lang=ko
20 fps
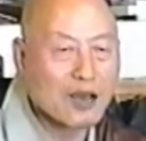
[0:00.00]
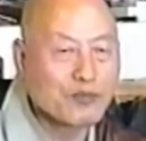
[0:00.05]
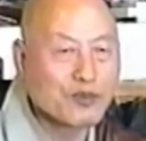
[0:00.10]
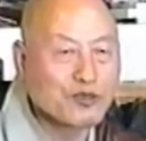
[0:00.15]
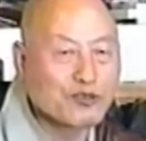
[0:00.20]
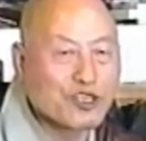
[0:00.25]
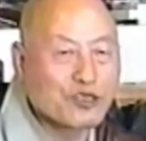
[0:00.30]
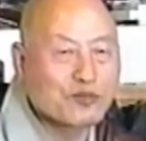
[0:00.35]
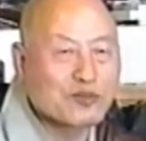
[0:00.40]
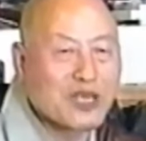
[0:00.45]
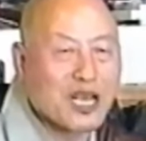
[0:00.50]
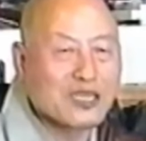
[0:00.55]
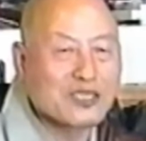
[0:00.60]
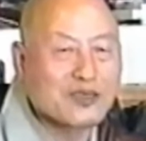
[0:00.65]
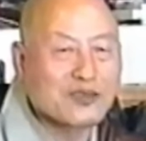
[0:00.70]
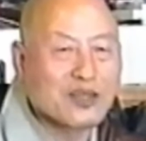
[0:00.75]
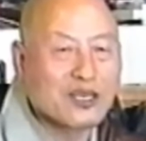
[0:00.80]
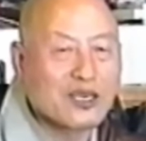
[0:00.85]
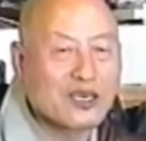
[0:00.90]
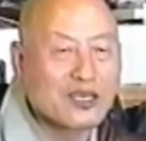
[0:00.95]
닉네임
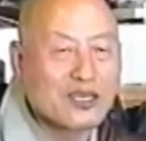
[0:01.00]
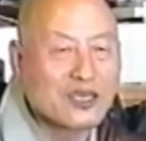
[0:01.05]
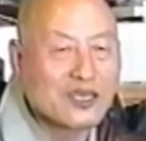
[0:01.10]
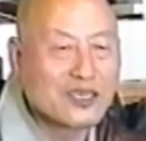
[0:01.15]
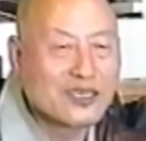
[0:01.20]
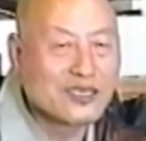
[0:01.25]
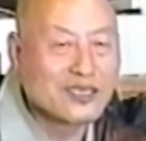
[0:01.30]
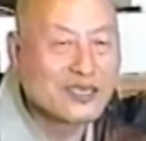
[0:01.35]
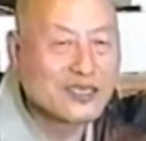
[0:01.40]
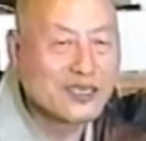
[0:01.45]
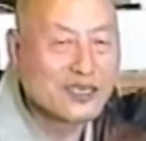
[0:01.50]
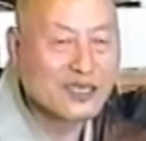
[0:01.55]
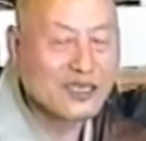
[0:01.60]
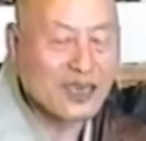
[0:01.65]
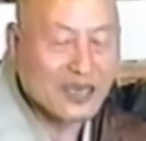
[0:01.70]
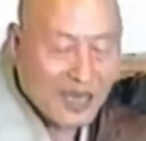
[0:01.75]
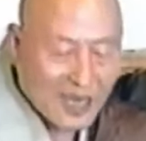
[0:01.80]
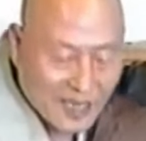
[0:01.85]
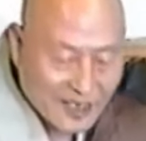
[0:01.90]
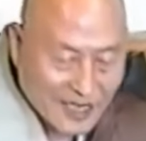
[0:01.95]
사제다.
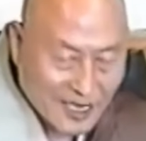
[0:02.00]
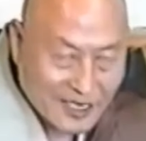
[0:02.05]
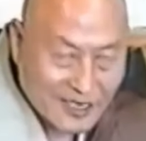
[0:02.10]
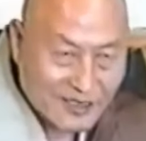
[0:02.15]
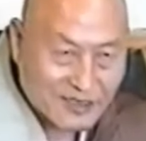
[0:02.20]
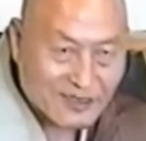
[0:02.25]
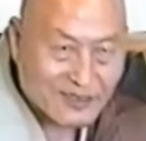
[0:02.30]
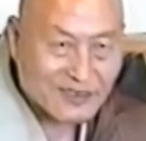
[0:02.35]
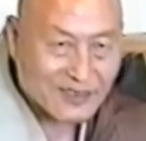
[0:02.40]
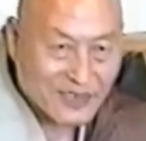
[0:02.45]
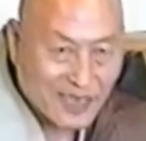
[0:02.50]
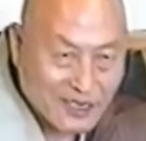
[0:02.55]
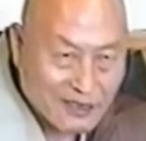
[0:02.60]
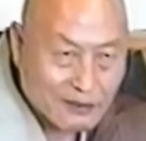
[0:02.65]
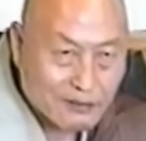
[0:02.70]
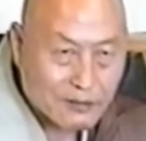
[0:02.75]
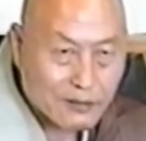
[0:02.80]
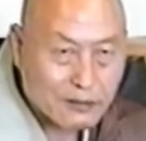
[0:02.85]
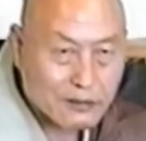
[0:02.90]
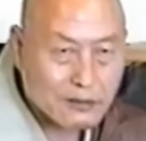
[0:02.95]
생큐,
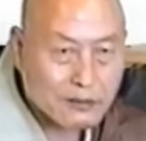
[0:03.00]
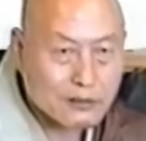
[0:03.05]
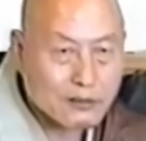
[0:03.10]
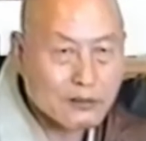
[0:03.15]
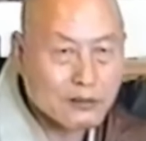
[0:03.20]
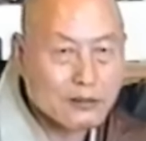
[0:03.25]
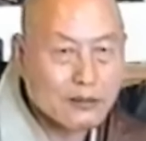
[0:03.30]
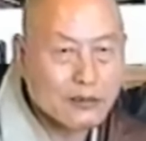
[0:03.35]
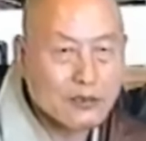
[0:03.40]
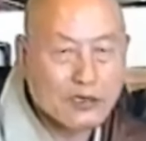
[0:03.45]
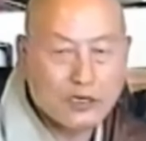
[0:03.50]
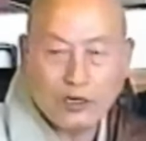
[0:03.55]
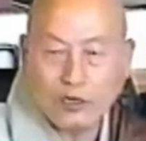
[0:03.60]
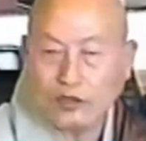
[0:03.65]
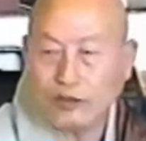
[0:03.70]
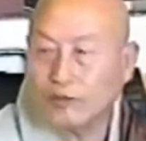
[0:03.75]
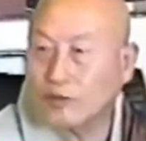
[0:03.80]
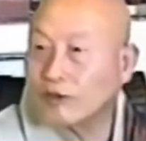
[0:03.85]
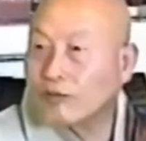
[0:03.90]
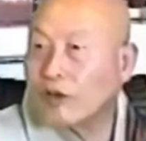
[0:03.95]
생큐.
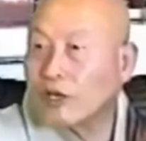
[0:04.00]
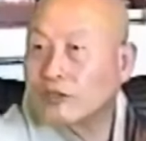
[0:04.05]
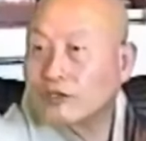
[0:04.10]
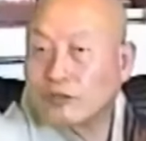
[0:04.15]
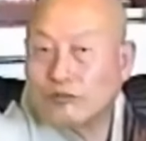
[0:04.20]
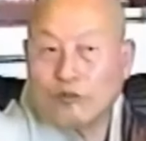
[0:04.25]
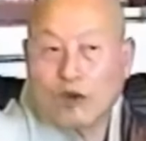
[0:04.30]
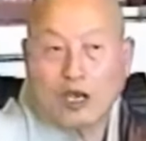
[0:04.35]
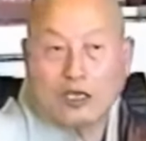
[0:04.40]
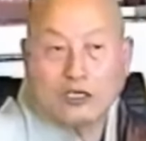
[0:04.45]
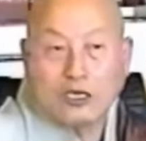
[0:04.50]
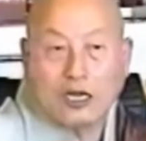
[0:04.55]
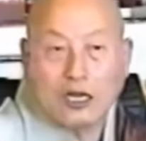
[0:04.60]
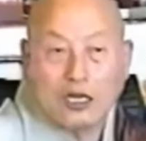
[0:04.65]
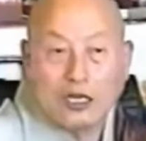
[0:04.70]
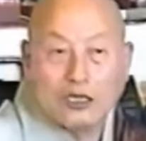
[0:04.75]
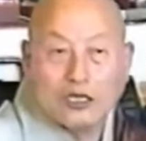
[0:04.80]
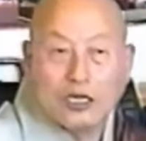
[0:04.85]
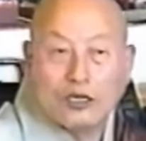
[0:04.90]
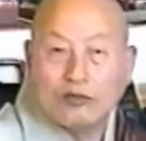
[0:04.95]
이거도 미국에 지금 와
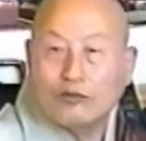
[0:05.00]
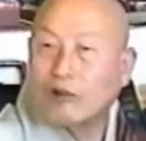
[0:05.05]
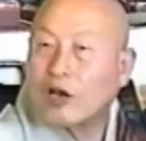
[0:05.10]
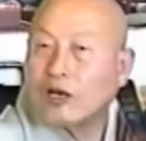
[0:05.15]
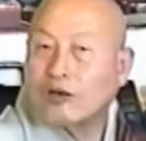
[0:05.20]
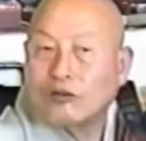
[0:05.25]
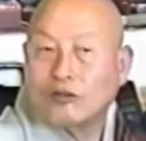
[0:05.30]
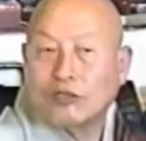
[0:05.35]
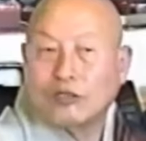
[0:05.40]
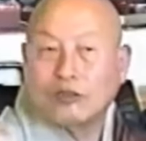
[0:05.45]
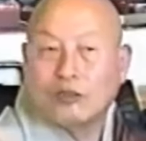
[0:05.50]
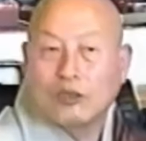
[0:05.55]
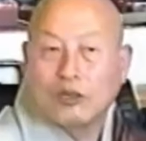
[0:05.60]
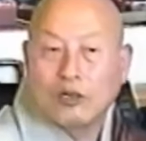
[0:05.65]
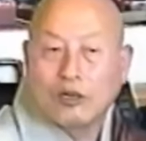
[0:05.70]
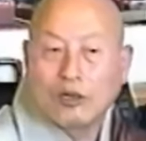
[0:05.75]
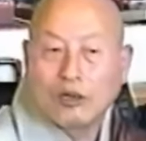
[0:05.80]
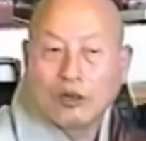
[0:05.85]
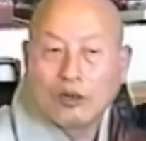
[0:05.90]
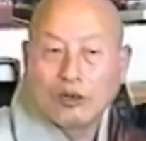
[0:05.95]
있잖아. 이태리도 와 있고 지금
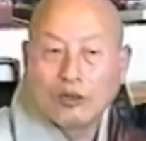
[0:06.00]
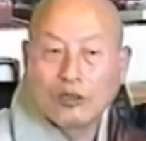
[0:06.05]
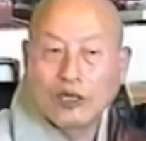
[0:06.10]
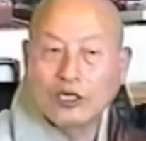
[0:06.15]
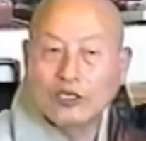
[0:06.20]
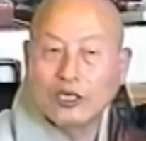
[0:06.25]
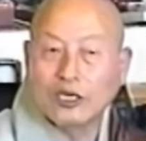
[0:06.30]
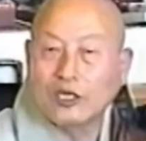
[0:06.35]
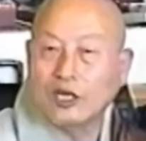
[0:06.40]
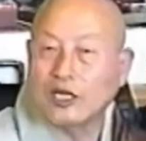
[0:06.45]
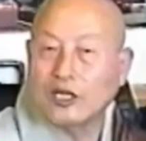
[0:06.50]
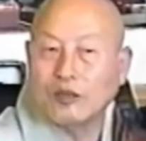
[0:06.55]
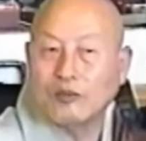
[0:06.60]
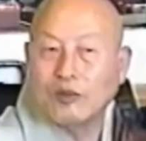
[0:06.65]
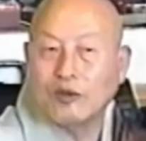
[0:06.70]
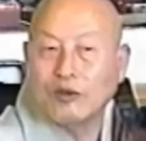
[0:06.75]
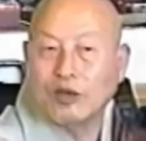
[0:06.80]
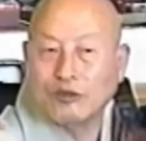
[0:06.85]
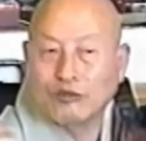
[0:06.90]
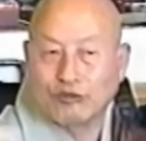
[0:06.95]
내제자들
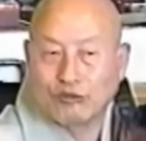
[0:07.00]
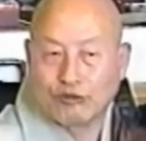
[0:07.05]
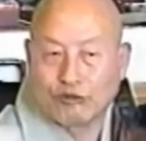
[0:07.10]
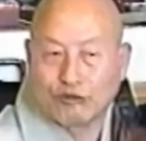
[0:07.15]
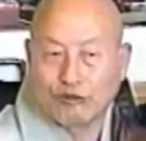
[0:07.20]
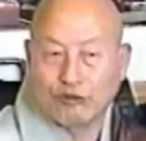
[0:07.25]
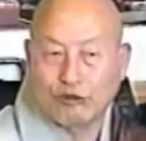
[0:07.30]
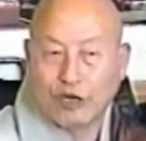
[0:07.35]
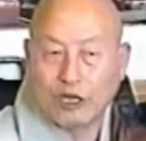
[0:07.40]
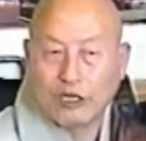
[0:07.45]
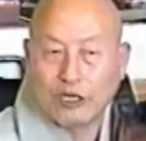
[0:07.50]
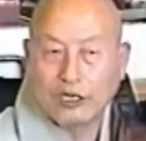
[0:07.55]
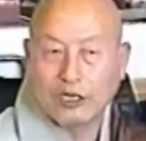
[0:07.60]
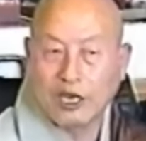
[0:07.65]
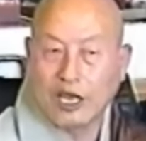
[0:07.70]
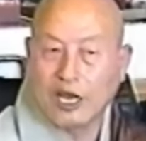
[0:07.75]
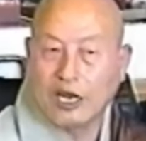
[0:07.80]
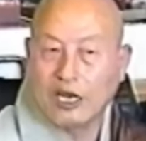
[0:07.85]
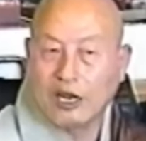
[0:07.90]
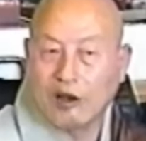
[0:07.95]
미국에 서 수많아.
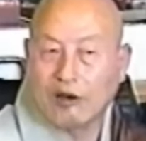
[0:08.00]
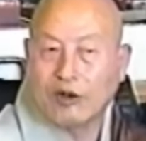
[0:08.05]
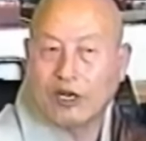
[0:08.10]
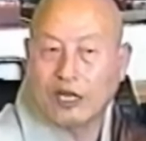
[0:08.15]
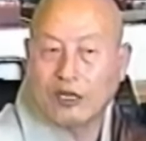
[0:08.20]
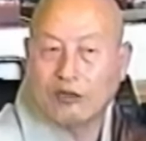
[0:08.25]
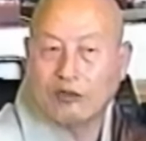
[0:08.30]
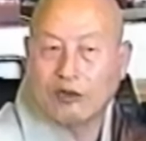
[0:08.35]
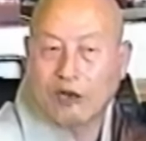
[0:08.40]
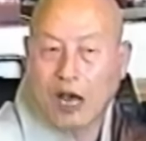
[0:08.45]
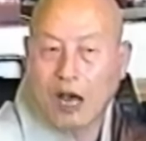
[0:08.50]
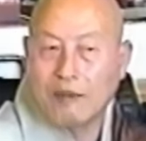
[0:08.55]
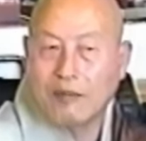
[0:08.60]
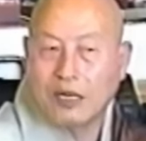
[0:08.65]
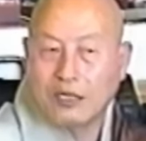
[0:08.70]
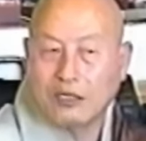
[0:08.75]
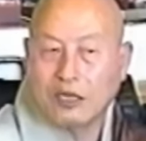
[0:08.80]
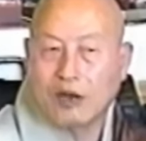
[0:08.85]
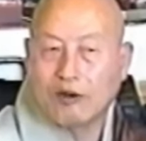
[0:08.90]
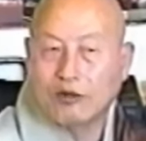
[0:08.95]
예일 나온 애들,
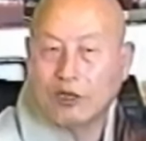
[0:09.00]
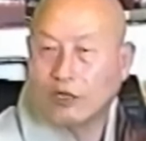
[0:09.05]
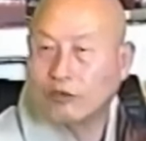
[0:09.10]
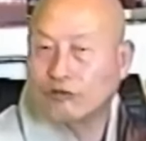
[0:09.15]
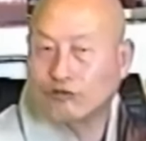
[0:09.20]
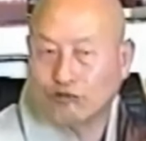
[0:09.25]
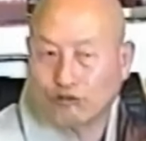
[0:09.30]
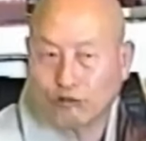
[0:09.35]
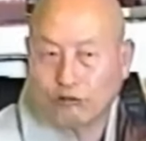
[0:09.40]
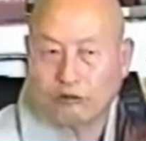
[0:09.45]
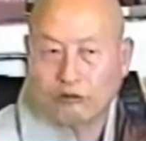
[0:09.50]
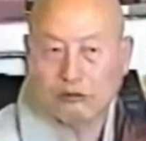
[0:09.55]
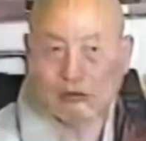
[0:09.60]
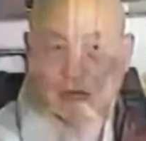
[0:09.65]
하반 나온 애들 수,